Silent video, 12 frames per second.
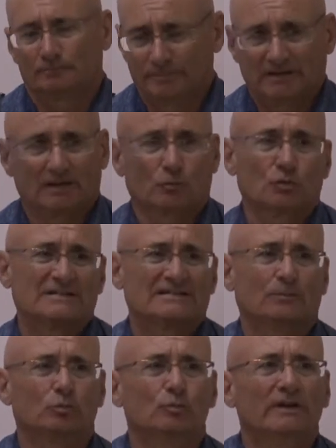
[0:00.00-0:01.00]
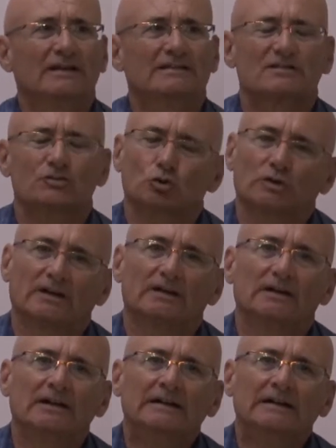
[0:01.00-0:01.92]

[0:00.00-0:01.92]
per questa pubblicazione.